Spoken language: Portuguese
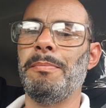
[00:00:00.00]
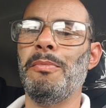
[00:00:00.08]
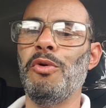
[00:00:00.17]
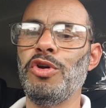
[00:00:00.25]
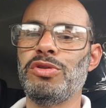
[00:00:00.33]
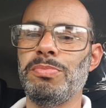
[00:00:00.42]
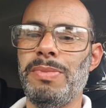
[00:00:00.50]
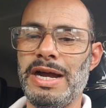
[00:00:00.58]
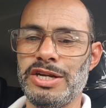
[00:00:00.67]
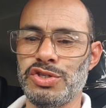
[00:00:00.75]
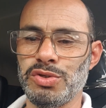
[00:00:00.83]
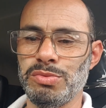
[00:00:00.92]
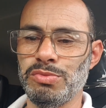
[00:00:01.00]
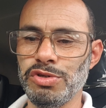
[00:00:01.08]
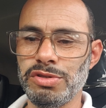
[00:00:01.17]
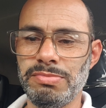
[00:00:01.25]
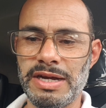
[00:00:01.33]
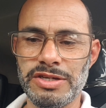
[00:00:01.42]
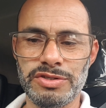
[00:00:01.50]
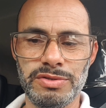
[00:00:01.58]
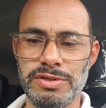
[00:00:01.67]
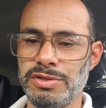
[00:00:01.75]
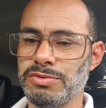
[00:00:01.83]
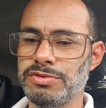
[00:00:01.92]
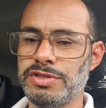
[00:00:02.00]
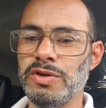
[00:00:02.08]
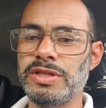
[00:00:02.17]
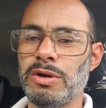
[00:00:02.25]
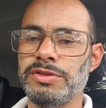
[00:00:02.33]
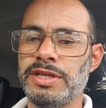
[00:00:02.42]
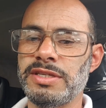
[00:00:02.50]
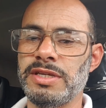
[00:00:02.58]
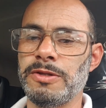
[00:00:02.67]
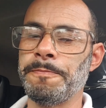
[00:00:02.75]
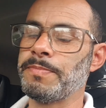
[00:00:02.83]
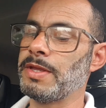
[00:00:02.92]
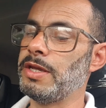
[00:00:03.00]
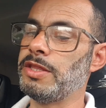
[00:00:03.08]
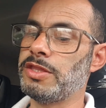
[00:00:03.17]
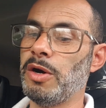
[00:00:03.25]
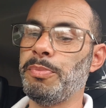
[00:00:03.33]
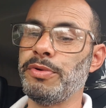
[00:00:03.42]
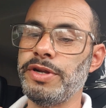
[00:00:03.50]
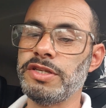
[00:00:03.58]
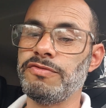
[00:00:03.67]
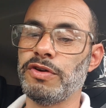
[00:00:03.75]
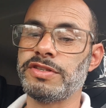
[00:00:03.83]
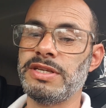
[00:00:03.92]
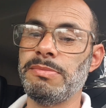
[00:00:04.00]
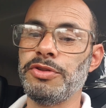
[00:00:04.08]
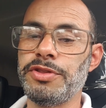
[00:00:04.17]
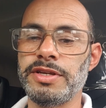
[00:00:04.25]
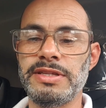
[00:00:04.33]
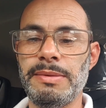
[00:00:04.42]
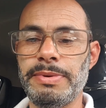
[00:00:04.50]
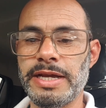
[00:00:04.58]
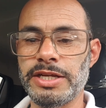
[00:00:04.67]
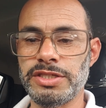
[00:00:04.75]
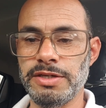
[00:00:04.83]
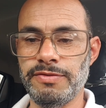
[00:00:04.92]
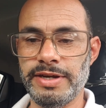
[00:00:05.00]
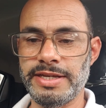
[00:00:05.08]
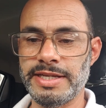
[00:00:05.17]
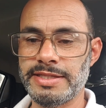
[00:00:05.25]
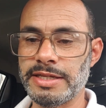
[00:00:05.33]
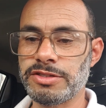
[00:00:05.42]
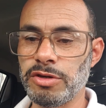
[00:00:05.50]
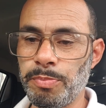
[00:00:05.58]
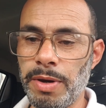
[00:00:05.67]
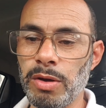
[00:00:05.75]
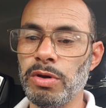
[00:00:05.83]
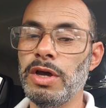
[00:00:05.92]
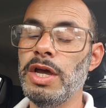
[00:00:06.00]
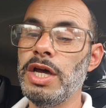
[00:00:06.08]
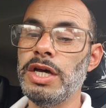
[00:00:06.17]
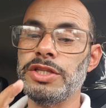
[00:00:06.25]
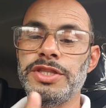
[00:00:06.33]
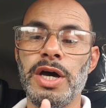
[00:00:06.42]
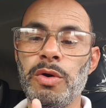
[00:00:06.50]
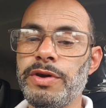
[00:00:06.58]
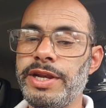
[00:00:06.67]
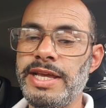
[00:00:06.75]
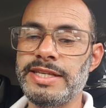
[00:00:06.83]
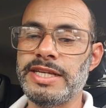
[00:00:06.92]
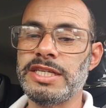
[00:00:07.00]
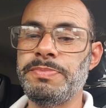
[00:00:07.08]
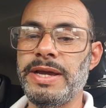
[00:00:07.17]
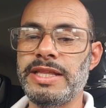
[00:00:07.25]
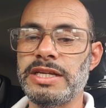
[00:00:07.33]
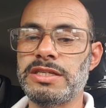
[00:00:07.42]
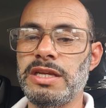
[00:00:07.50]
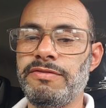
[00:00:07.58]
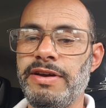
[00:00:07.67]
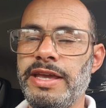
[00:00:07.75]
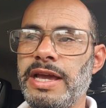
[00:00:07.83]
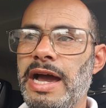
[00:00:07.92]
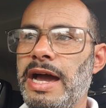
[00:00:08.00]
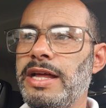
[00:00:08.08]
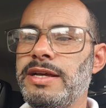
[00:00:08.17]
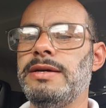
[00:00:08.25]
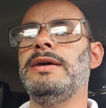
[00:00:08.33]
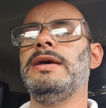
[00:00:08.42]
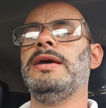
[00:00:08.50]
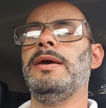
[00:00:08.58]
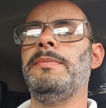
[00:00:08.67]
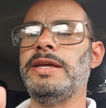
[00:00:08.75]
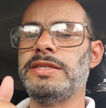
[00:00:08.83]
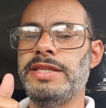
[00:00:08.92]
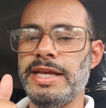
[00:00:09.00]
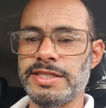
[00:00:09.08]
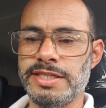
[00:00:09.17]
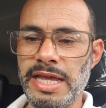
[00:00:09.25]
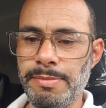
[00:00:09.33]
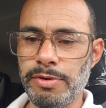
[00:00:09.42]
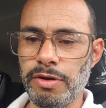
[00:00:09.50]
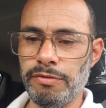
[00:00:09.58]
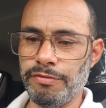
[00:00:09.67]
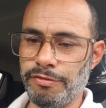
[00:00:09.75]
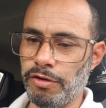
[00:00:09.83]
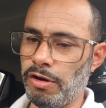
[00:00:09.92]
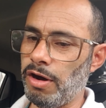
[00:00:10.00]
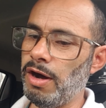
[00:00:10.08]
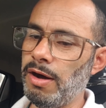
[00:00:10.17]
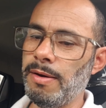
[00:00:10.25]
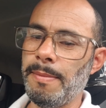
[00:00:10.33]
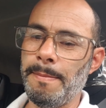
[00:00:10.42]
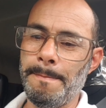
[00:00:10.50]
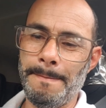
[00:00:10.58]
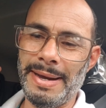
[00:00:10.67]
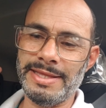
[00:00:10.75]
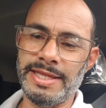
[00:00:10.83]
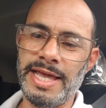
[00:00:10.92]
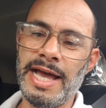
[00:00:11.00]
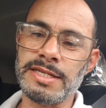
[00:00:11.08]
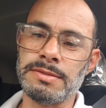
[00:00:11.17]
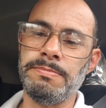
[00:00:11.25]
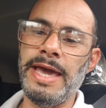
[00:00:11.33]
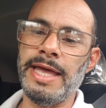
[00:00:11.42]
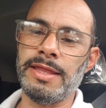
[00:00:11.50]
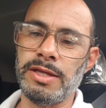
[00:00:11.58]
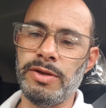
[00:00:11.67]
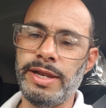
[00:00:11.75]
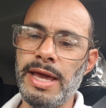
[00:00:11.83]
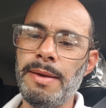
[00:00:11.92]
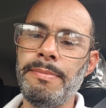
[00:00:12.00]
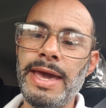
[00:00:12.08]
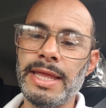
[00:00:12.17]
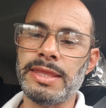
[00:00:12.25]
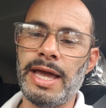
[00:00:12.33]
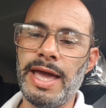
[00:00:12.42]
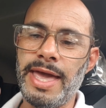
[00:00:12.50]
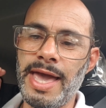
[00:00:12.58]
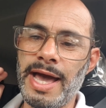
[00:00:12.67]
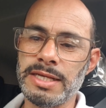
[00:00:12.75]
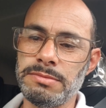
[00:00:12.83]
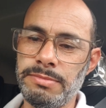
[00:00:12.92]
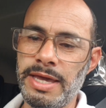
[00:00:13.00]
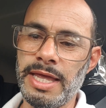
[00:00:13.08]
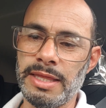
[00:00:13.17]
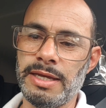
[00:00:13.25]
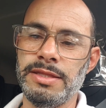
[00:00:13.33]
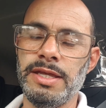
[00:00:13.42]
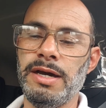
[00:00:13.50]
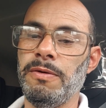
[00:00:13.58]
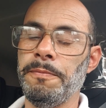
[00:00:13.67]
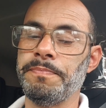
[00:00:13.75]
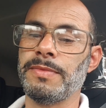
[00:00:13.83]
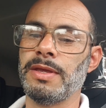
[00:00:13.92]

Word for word: muito baixo, muito baixo. Eu não sei o que está acontecendo. Então, por isso, você, motorista de aplicativo, aqui na cidade de São Paulo, não crie essa expectativa aí, ah, mês de dezembro eu vou bater as metas, não é nem a meta, é as metas, não.